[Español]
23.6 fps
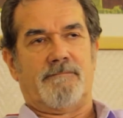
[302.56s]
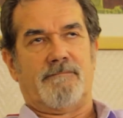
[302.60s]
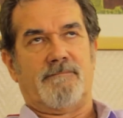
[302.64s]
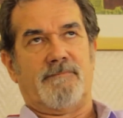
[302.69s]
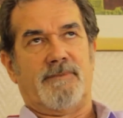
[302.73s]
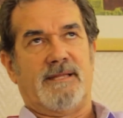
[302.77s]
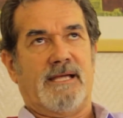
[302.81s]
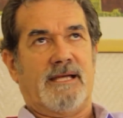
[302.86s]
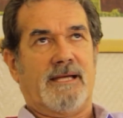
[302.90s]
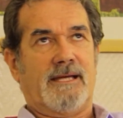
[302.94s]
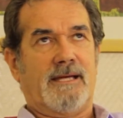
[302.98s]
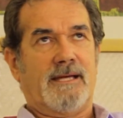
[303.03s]

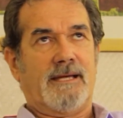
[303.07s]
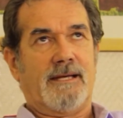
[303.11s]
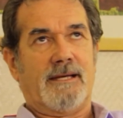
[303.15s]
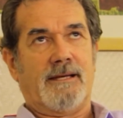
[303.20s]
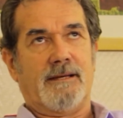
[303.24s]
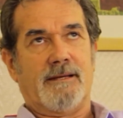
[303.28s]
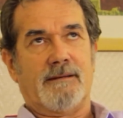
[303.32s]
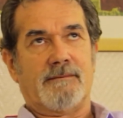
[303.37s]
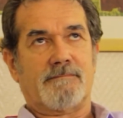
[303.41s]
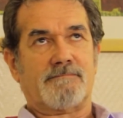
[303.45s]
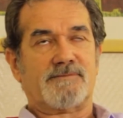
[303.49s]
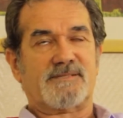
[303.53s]

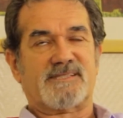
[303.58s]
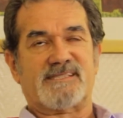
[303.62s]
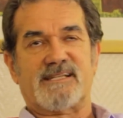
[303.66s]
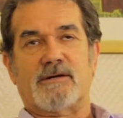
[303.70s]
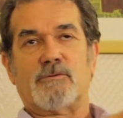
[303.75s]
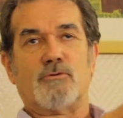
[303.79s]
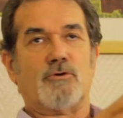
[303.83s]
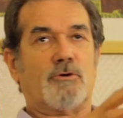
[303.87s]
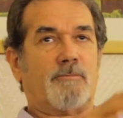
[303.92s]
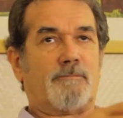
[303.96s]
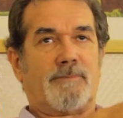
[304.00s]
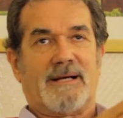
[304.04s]
de
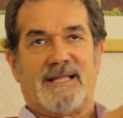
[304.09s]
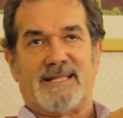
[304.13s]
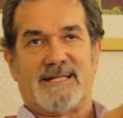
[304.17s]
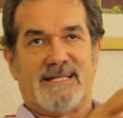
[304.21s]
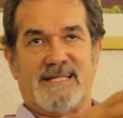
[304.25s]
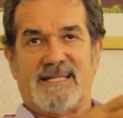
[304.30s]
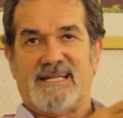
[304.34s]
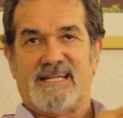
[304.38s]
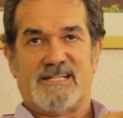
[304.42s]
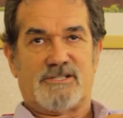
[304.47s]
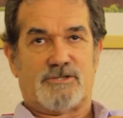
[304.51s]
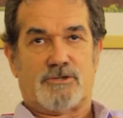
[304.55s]
pseudo
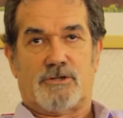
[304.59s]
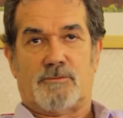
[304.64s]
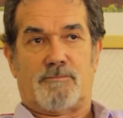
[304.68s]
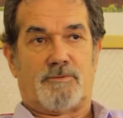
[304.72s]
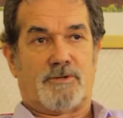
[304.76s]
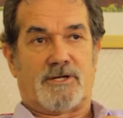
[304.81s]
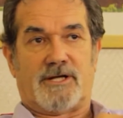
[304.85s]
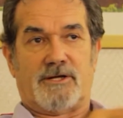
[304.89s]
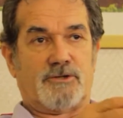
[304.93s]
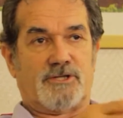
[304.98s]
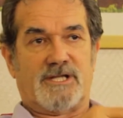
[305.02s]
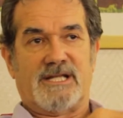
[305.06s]
padre de ellos
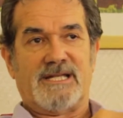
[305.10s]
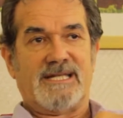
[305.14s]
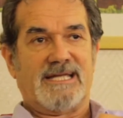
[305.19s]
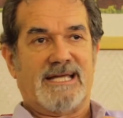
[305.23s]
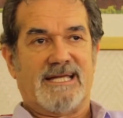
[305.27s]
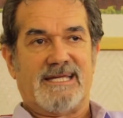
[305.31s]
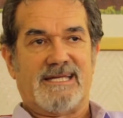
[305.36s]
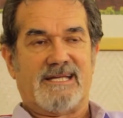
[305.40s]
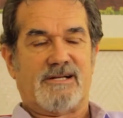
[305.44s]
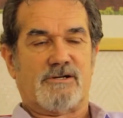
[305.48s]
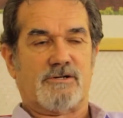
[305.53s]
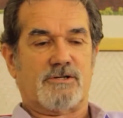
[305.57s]
porque no
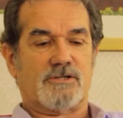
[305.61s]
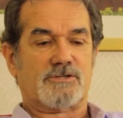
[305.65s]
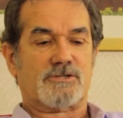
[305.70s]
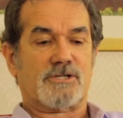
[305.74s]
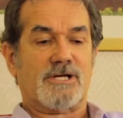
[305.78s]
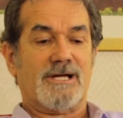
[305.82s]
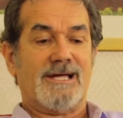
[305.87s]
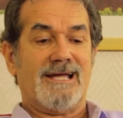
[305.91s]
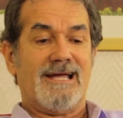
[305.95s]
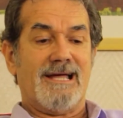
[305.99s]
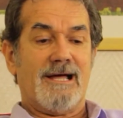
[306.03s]
tenía hijos.